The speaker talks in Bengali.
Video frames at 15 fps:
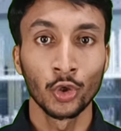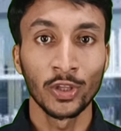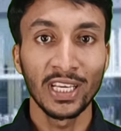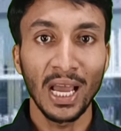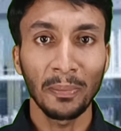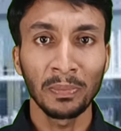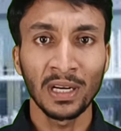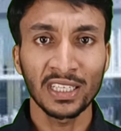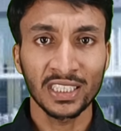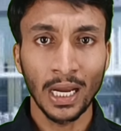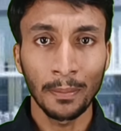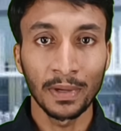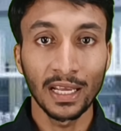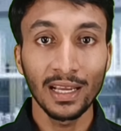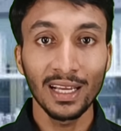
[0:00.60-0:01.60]
যদি আপনার
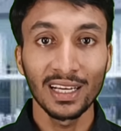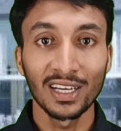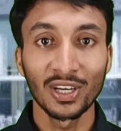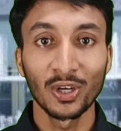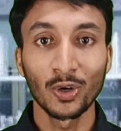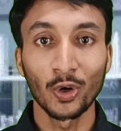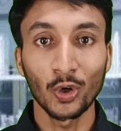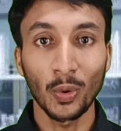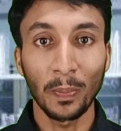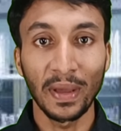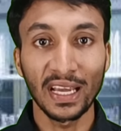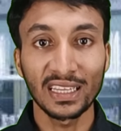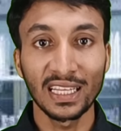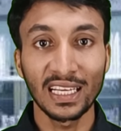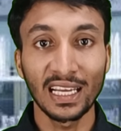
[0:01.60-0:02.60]
সামনে কোনো
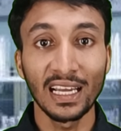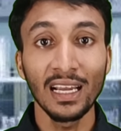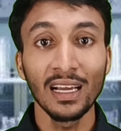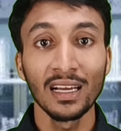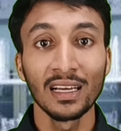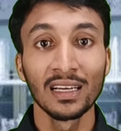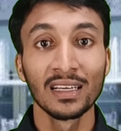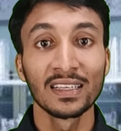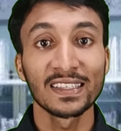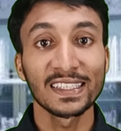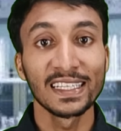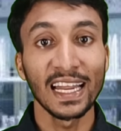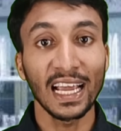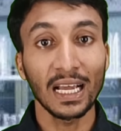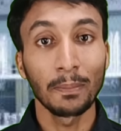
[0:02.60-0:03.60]
ব্যক্তিকে
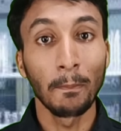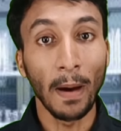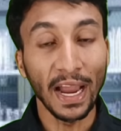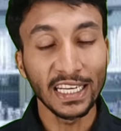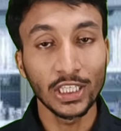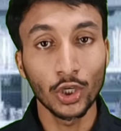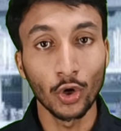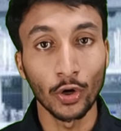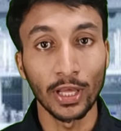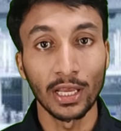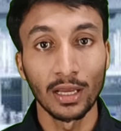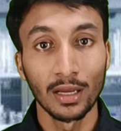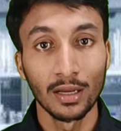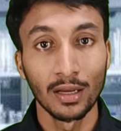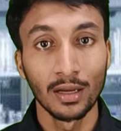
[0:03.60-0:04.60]
স্নেক বাইট করে
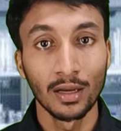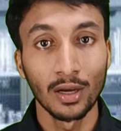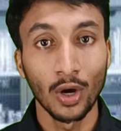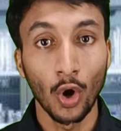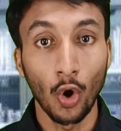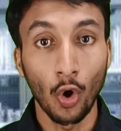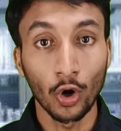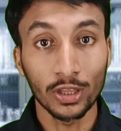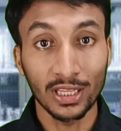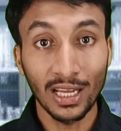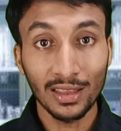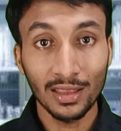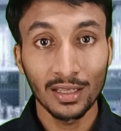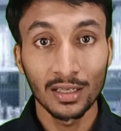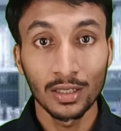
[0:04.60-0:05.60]

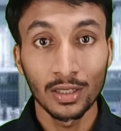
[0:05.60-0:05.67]
অর্থাৎ